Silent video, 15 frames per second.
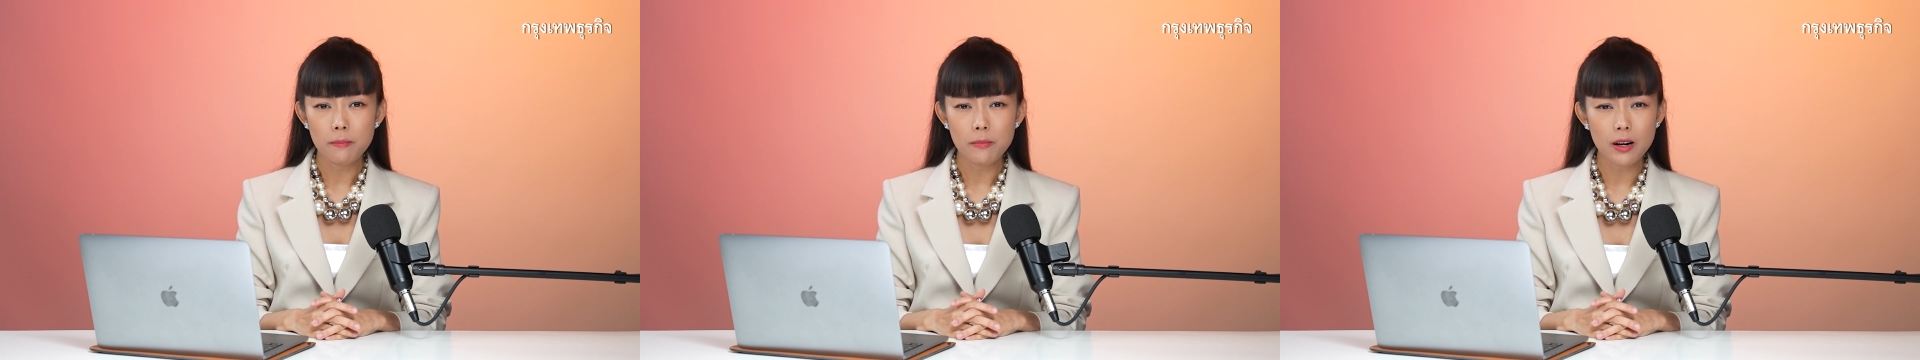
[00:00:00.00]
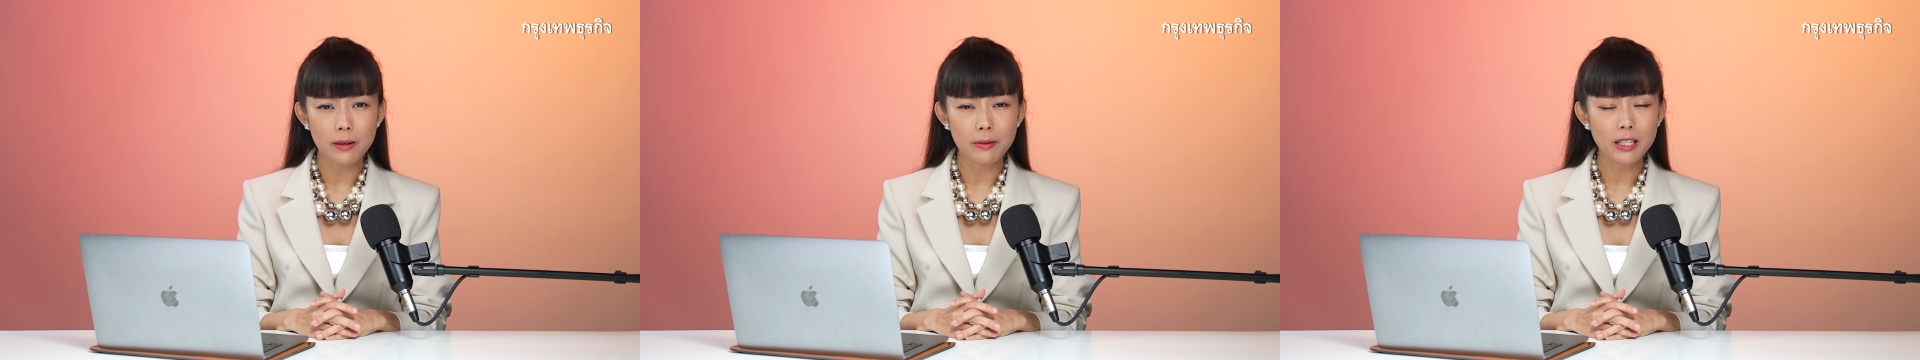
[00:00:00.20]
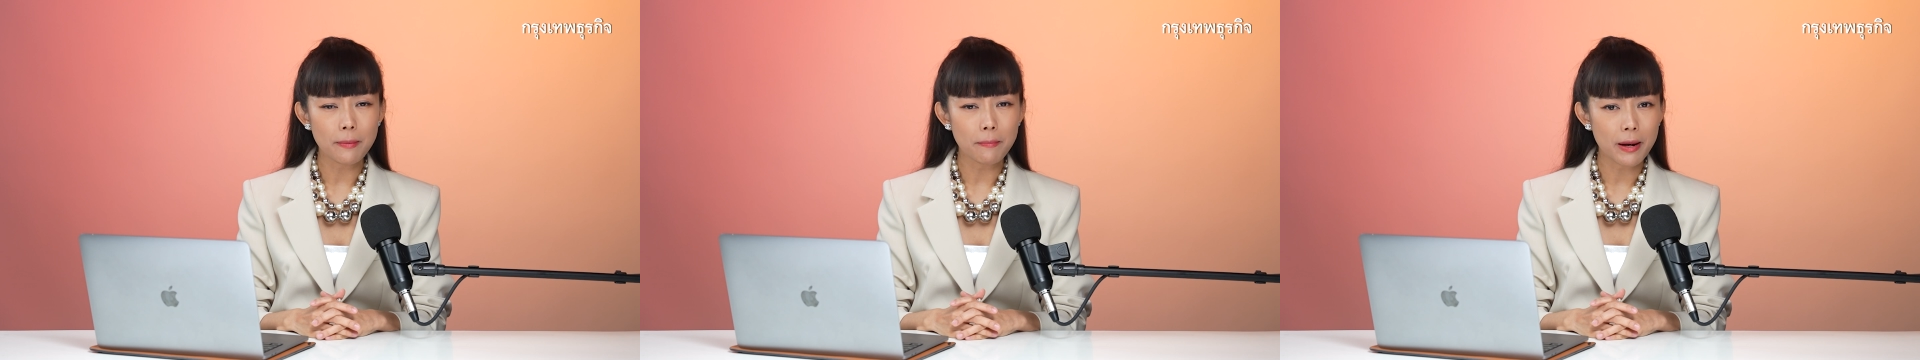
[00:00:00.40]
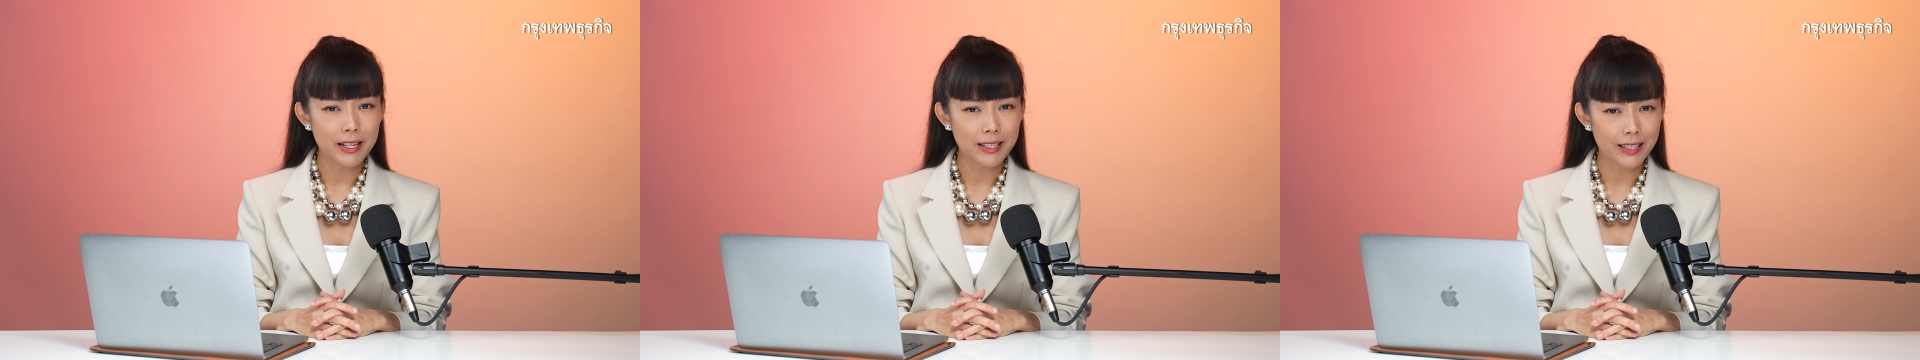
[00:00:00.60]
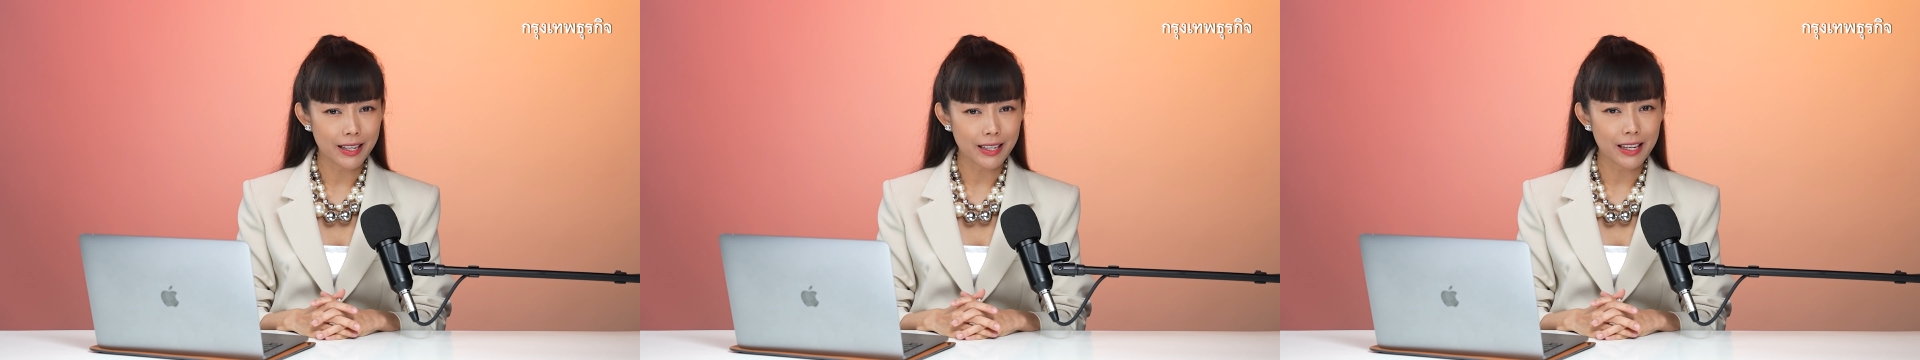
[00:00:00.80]
เหมือนจะไป
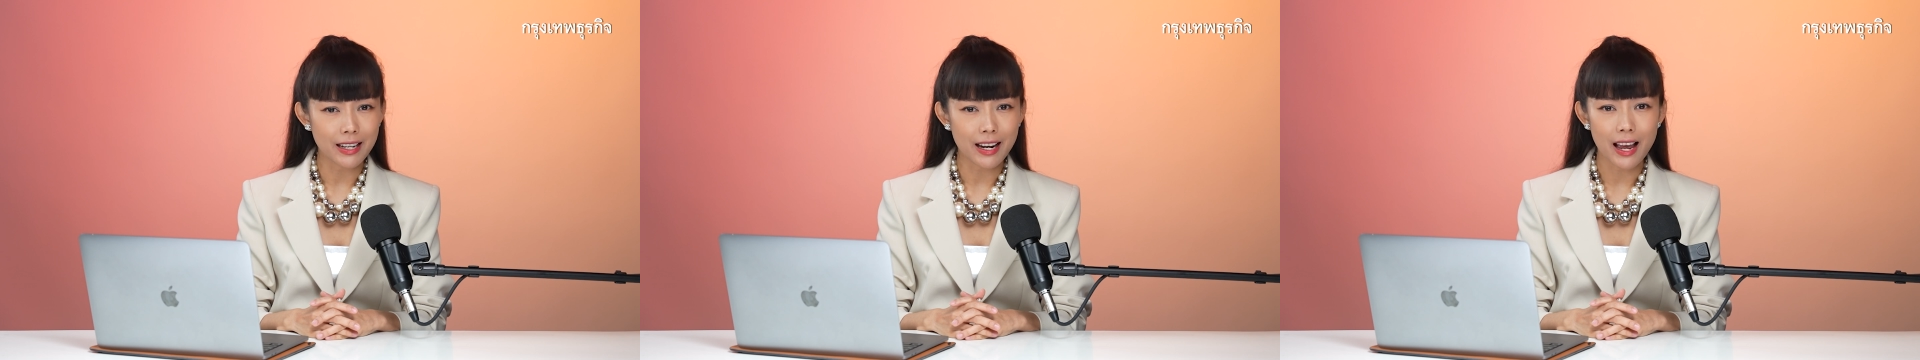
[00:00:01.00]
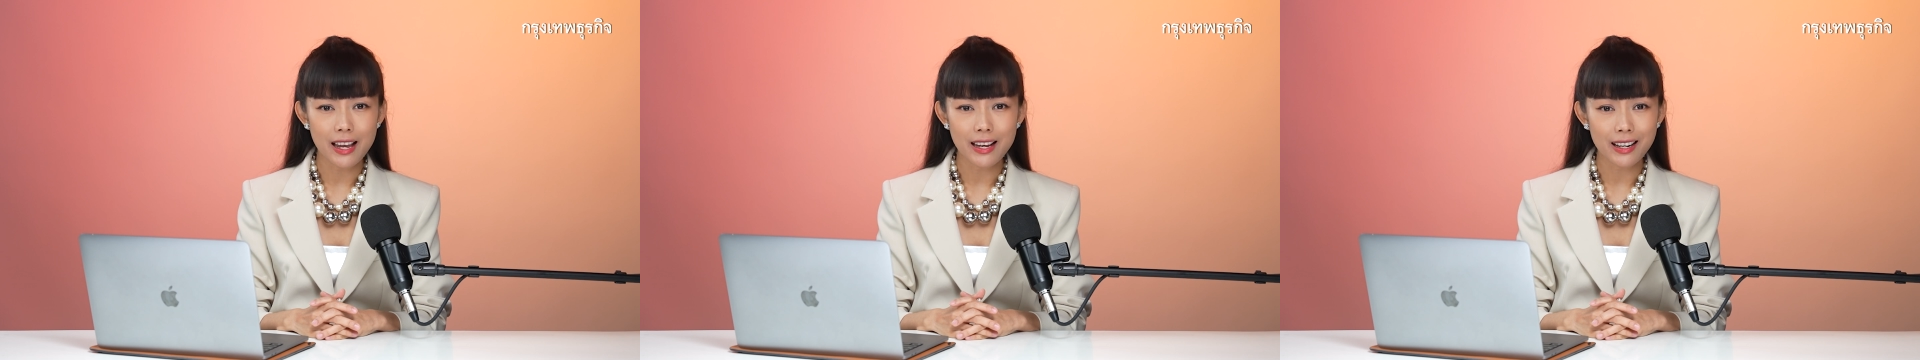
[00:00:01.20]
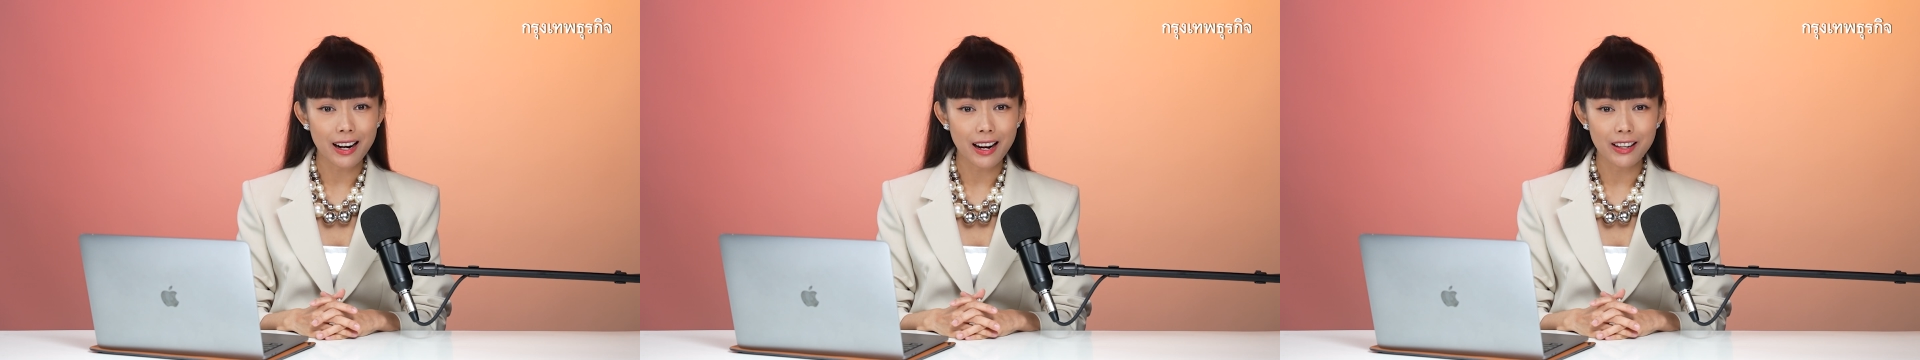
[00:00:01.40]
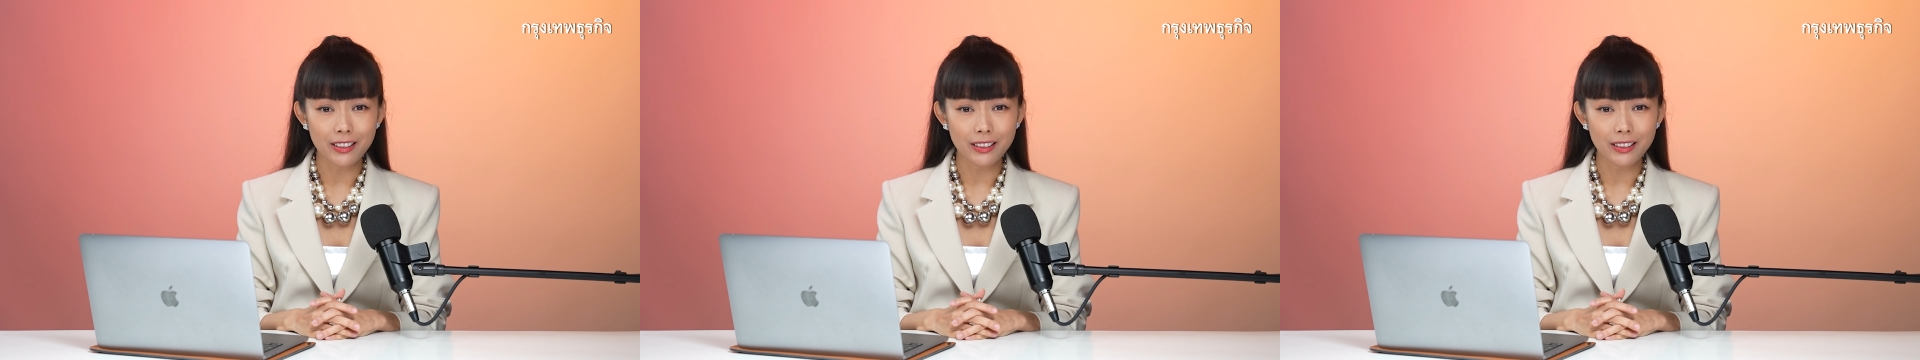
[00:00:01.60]
สกิดให้ใคร